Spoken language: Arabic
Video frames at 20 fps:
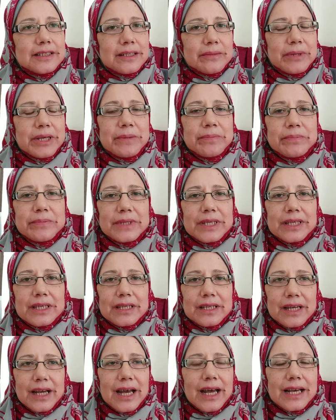تمام
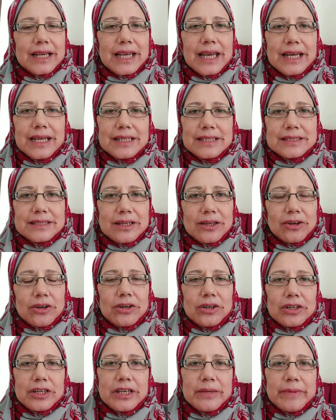هجهز
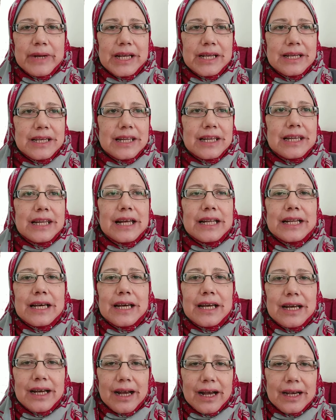القائمه اللي
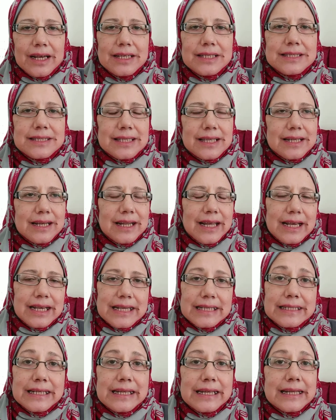انا عايز
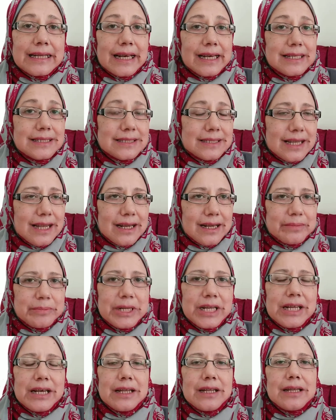الحاجات اللي انا عايزه
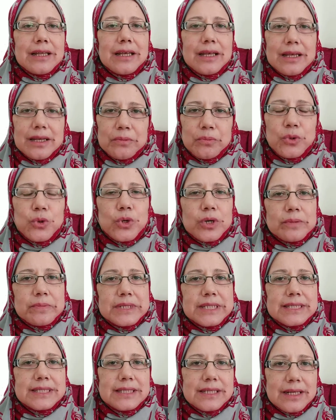اعملها بكره
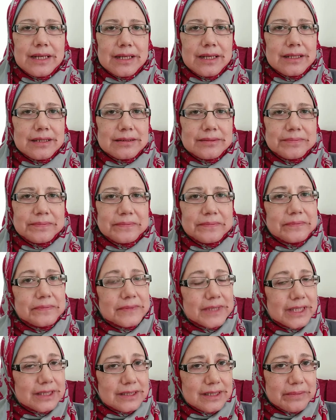باذن الله
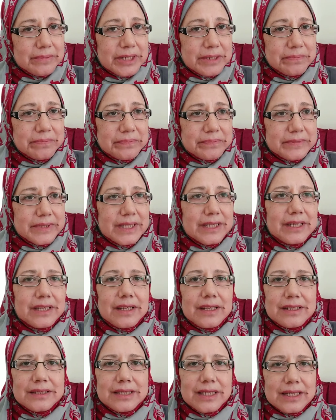تمام
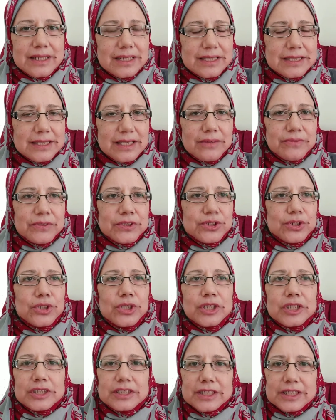تجهيز
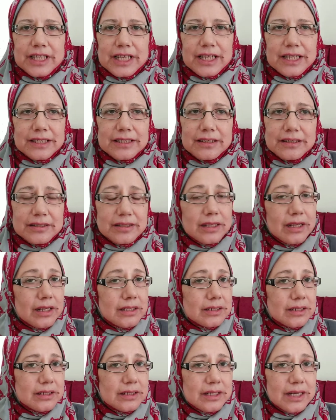الفطار
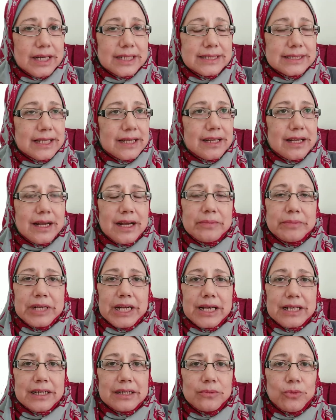آه، عايزه
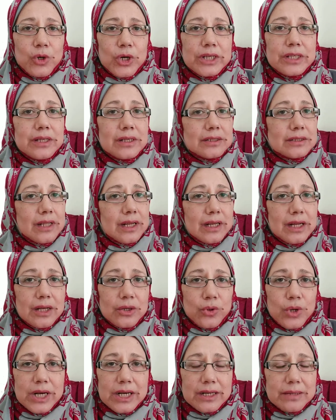اعمل اكل معين
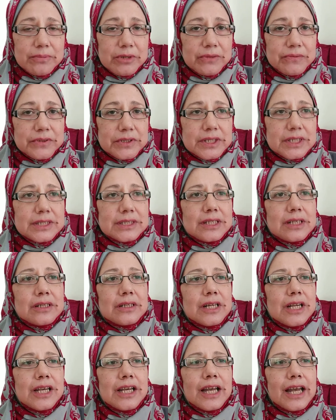اطلع له حاجه من
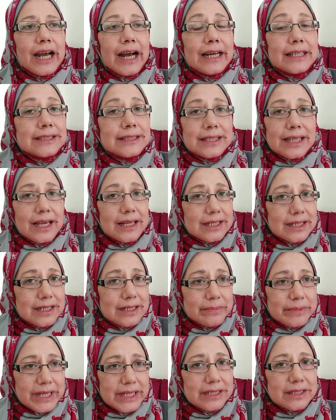الفريزر عندي
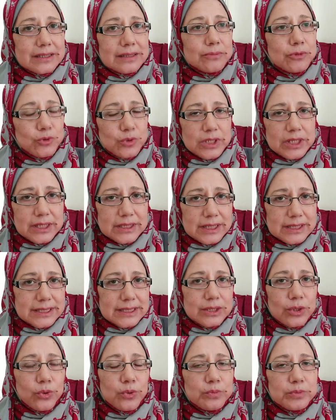اكل بايت ممكن
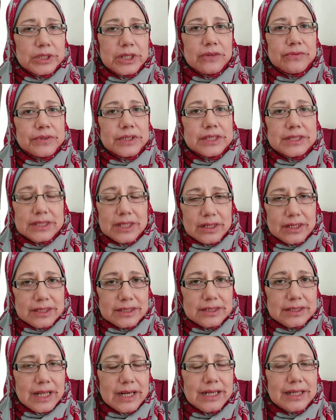انزله من الفريزر
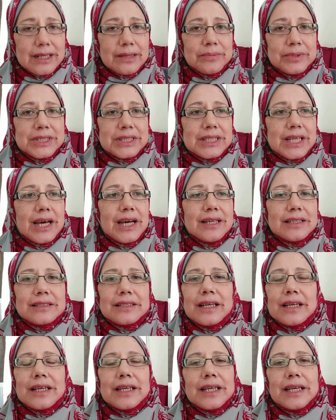للثلاجه من تحت
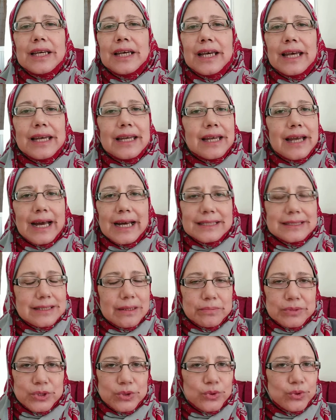
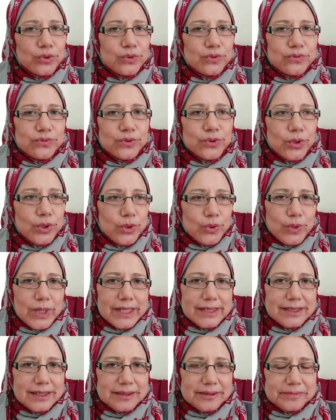حسب ظروف كل
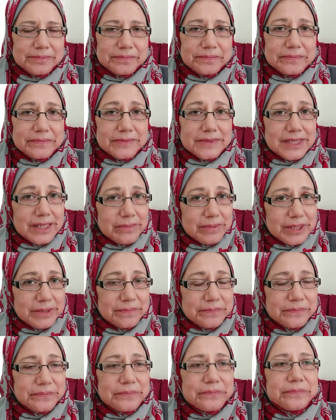واحده
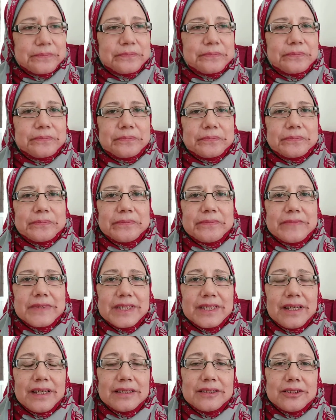تمام
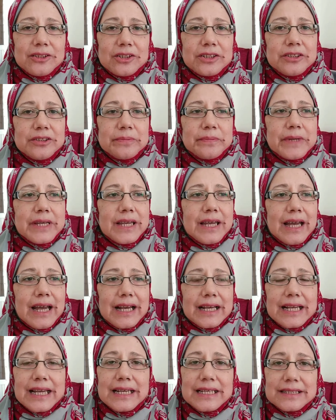طيب
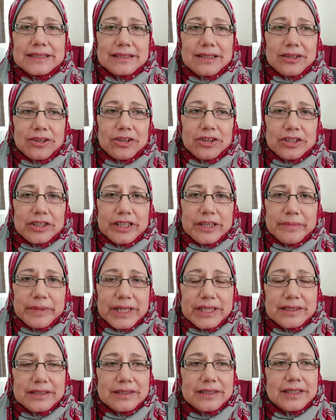هجهز
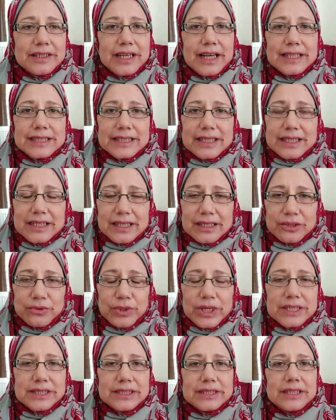القائمه هذاكر
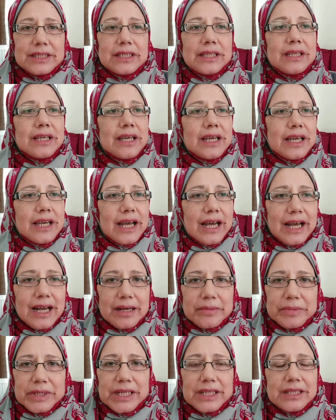لاولادي ايه
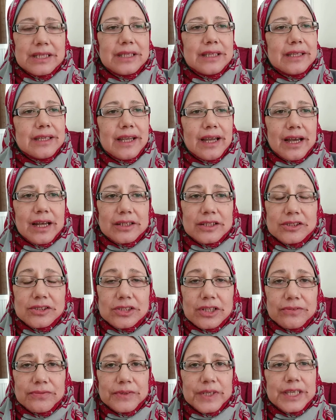هعمل ايه
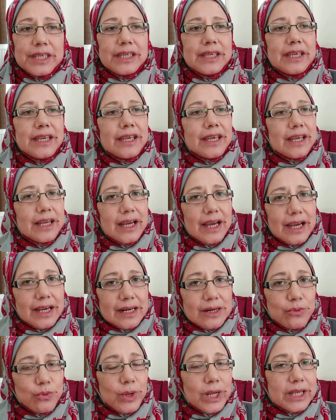هنظف ايه
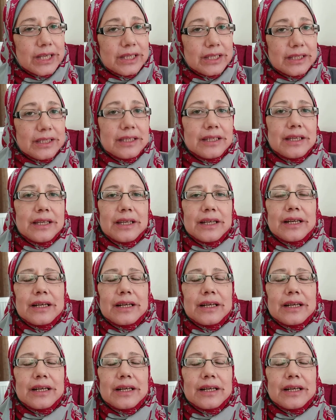هروق ايه